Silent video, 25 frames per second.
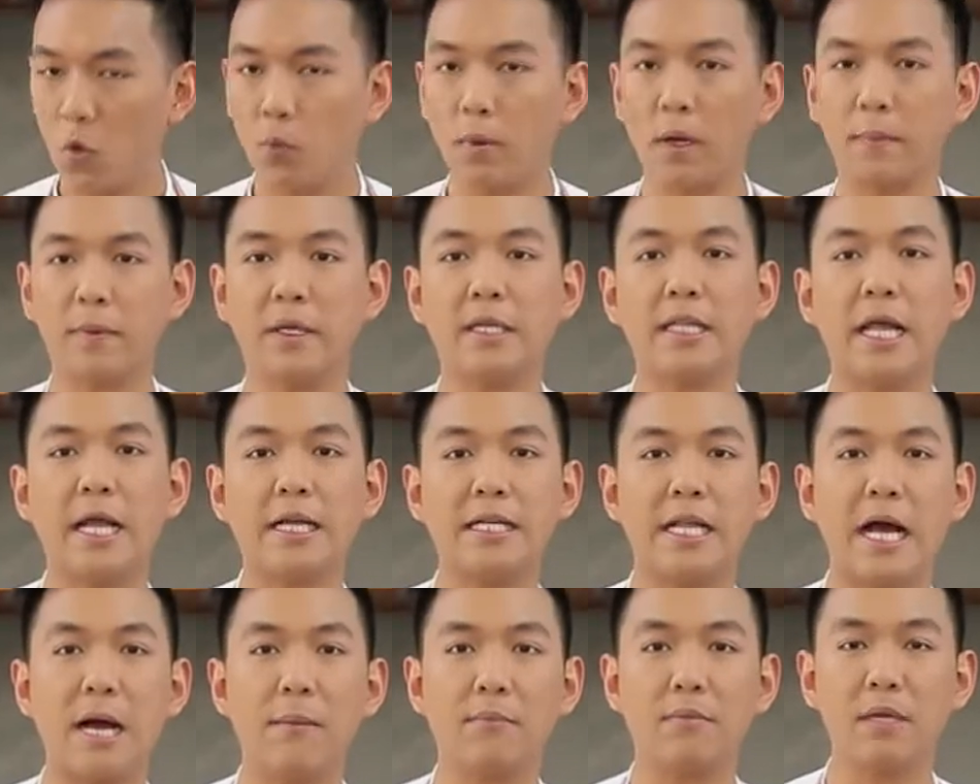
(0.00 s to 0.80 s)
ปูผัดพริกไท
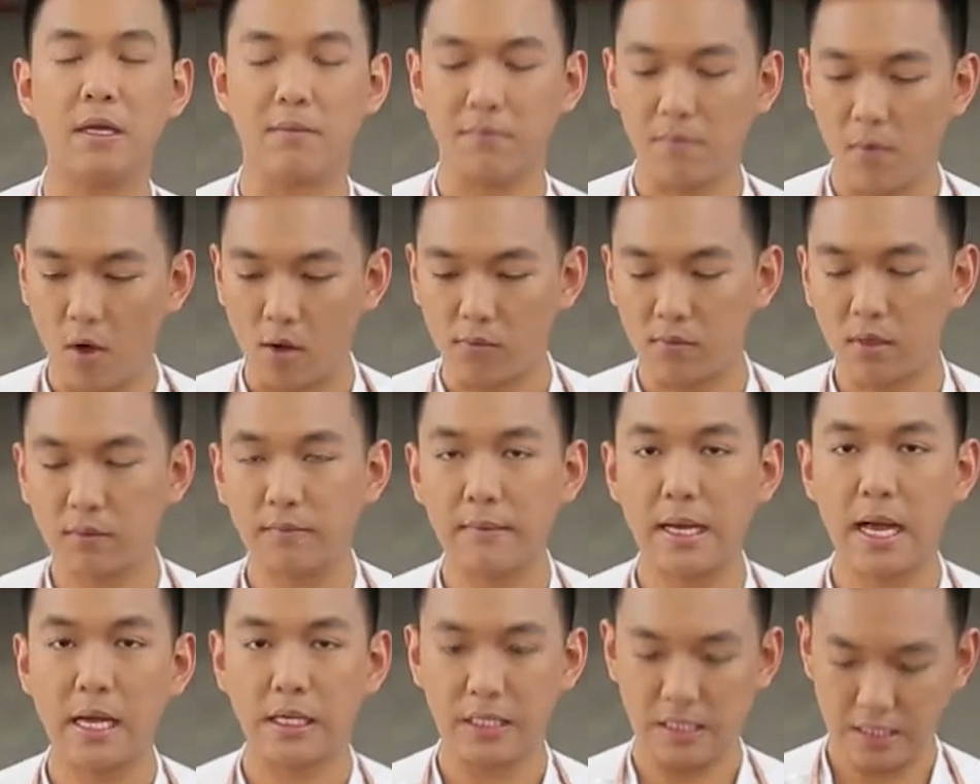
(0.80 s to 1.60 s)
ยดำเนี่ยเหมาะ
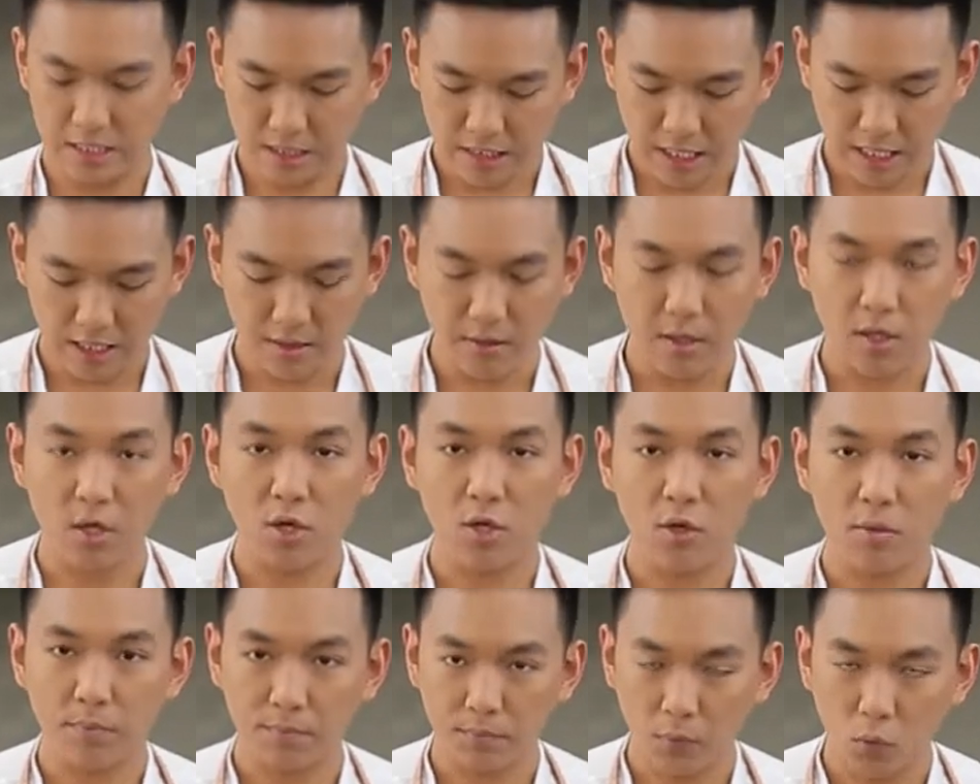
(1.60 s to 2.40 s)
มากๆที่จะใช้
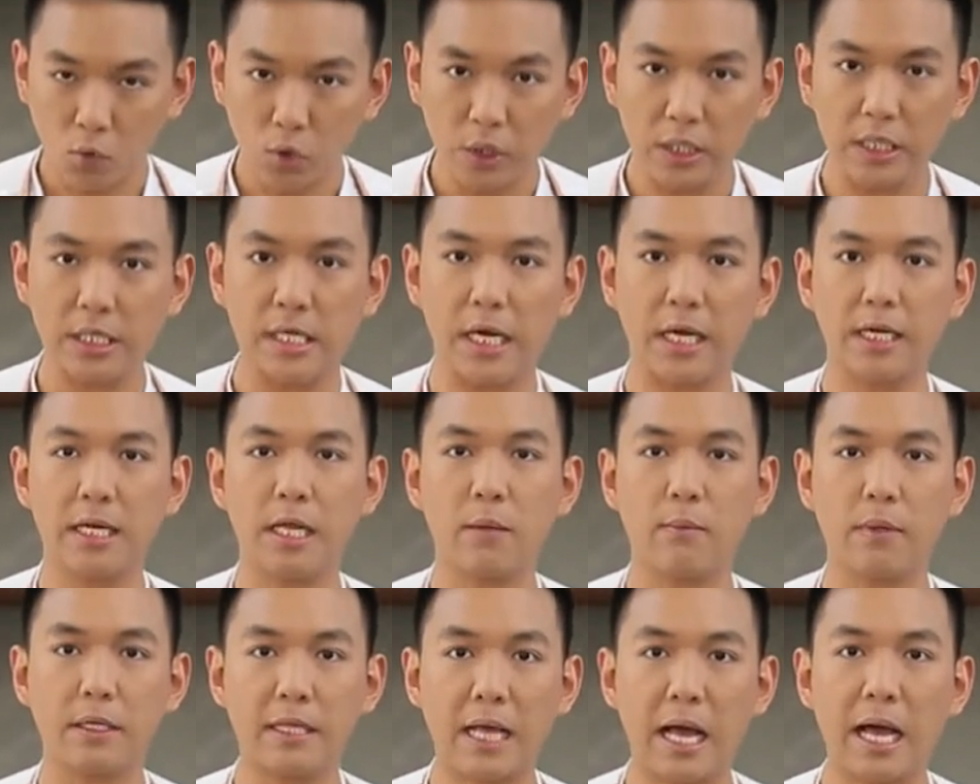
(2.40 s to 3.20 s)
ปูเนื้อ
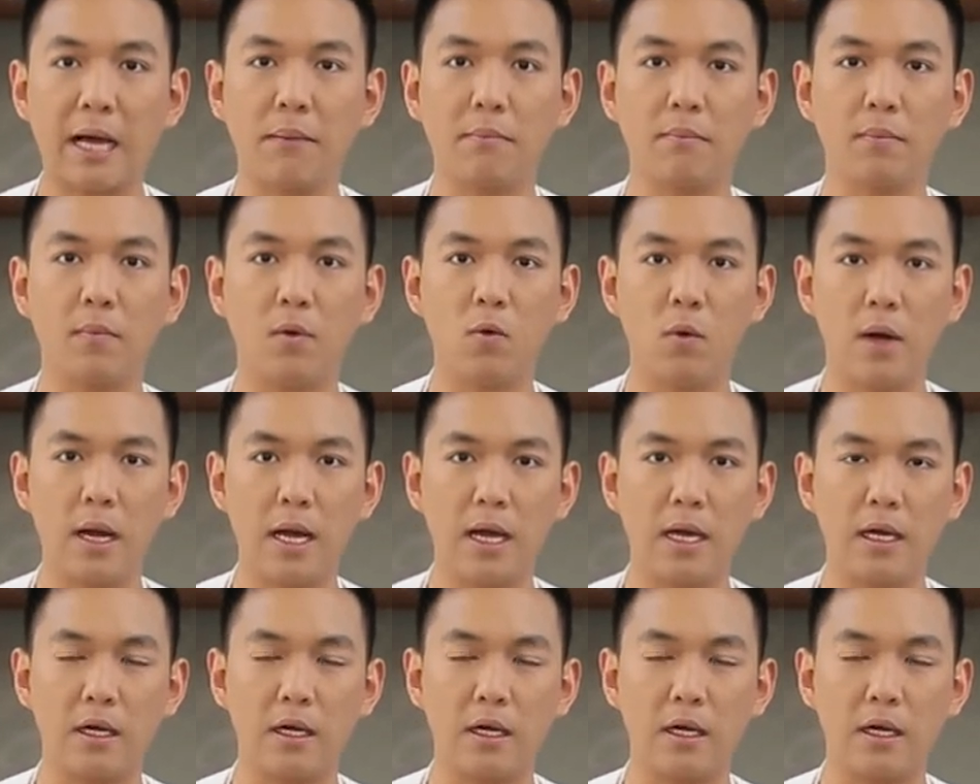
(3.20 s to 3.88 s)
เนี่ยมาทำเพราะว่า